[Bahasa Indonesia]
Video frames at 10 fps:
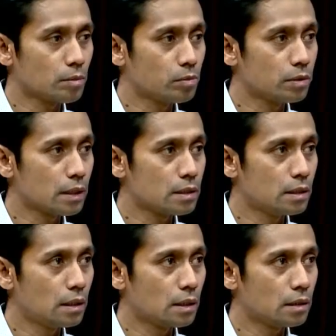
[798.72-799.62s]
reputasi
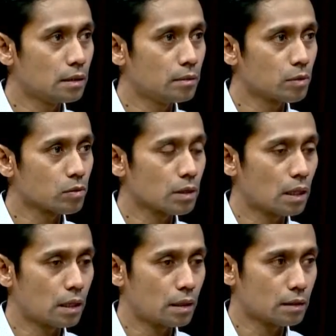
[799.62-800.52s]
dari
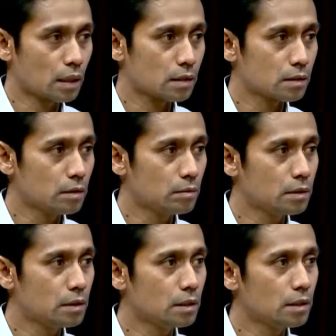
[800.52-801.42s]
perusahaan taksi
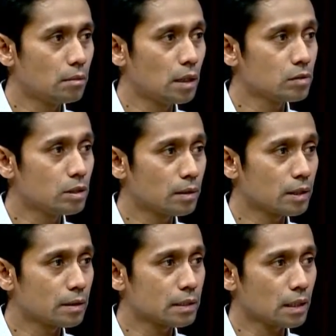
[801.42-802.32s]
menjadi nggak bagus di mata
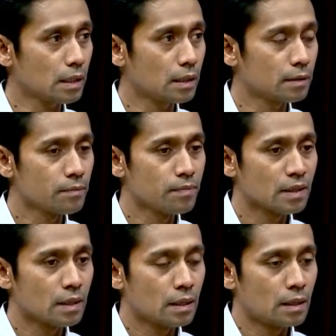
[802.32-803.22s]
masyarakat. Hmm.
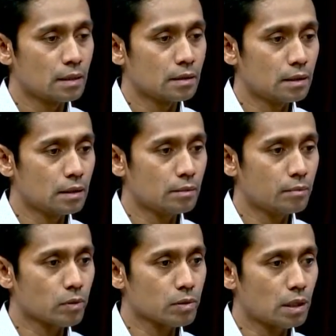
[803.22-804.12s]
Jadi
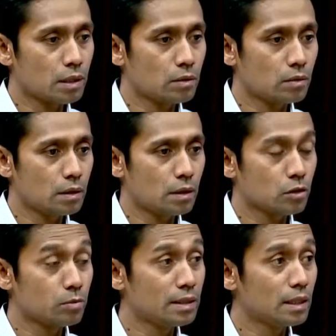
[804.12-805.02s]
perusahaan itu kan
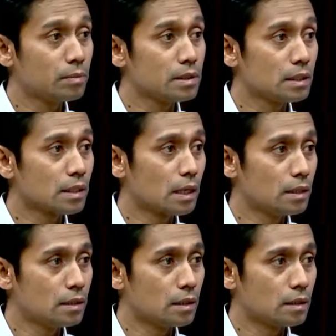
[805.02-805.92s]
harus menjaga
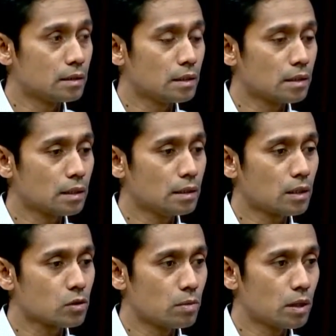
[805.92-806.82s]
pencitraannya, citranya
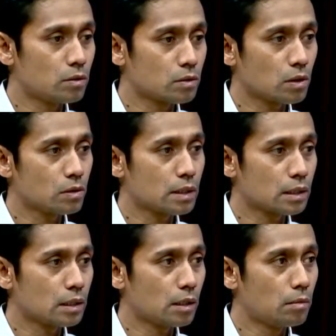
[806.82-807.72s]
harus bagus. Kalau
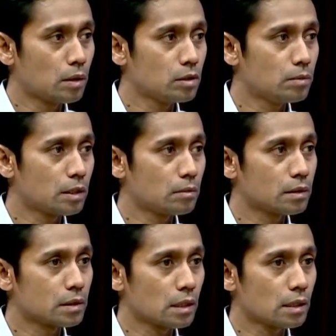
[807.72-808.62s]
ceritanya nggak bagus di mata
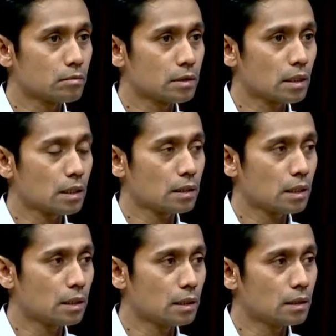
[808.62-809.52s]
masyarakat, masyarakat
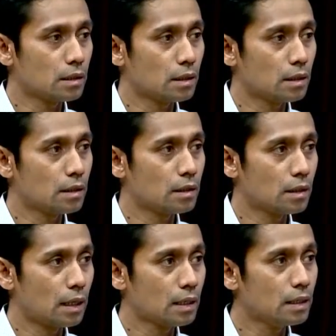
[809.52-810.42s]
akan uh,
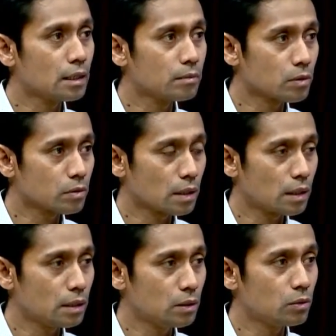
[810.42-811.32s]
lari dari perusahaan
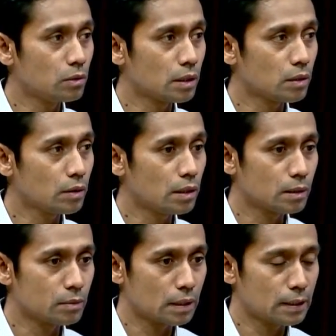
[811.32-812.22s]
itu, gitu. dari
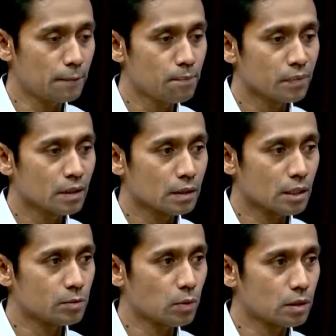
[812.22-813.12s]
misalnya
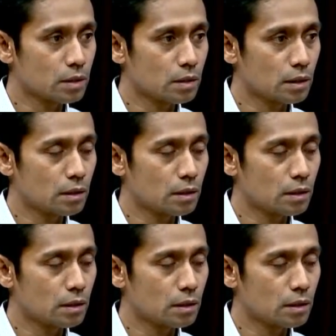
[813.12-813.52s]
transportasi